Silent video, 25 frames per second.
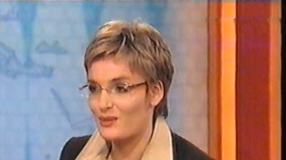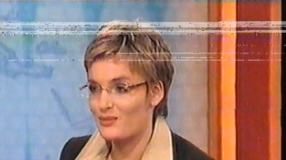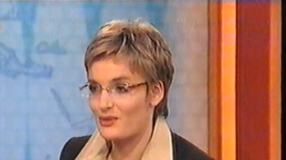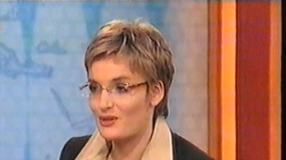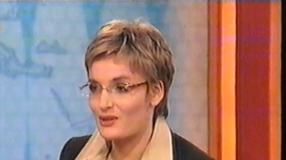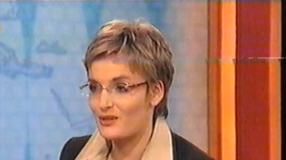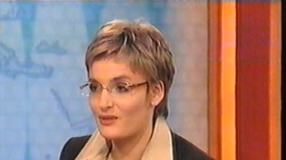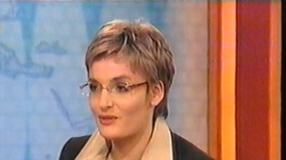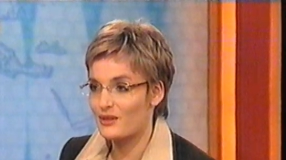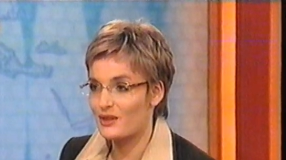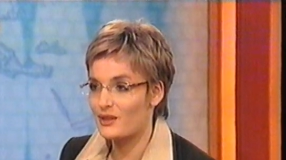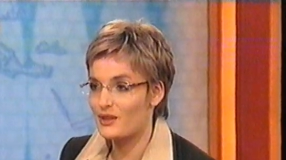
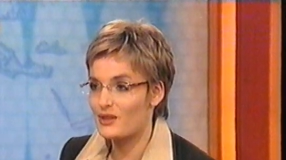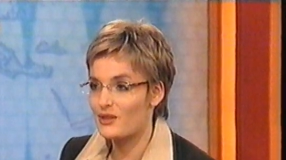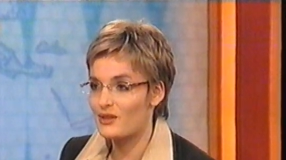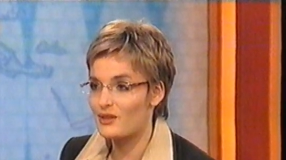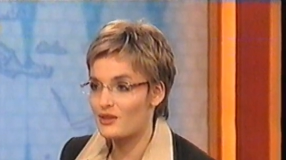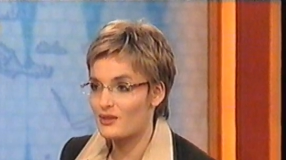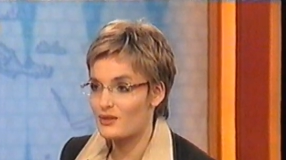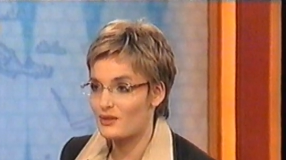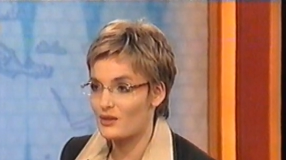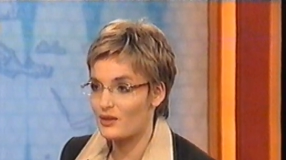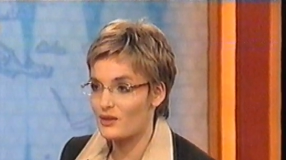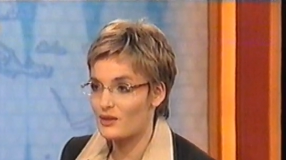może wiedzieć,
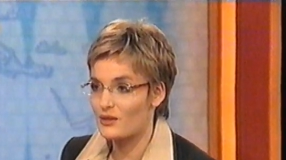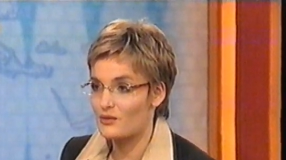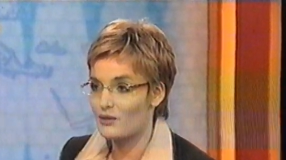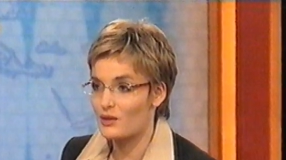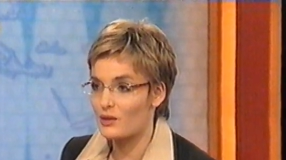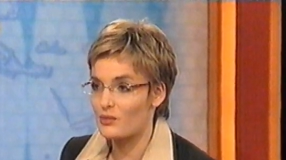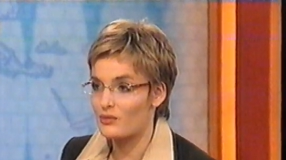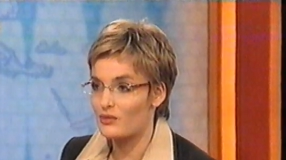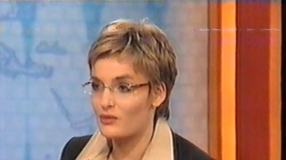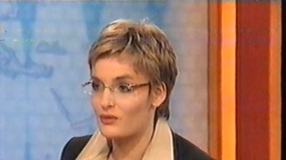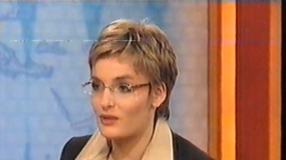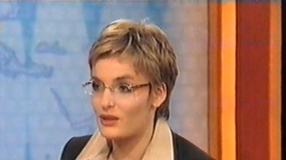co jest w
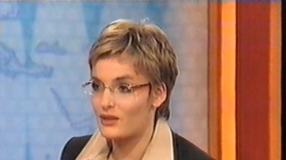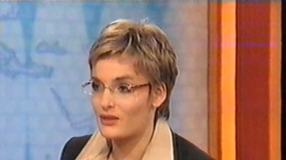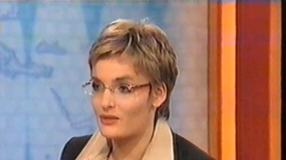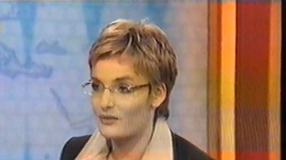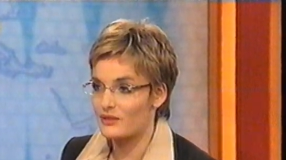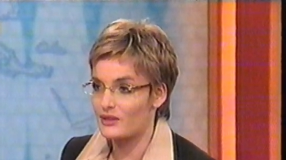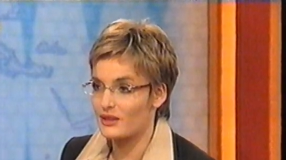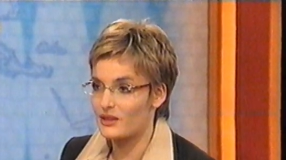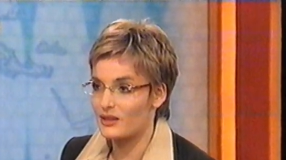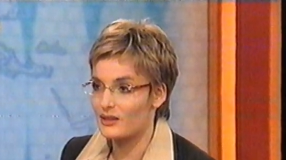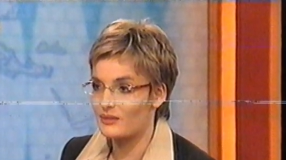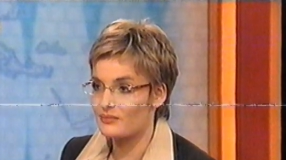domu
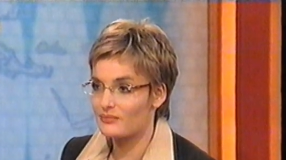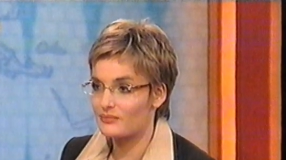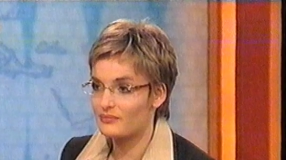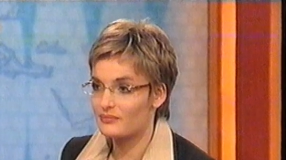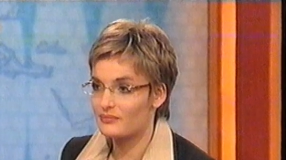Wina?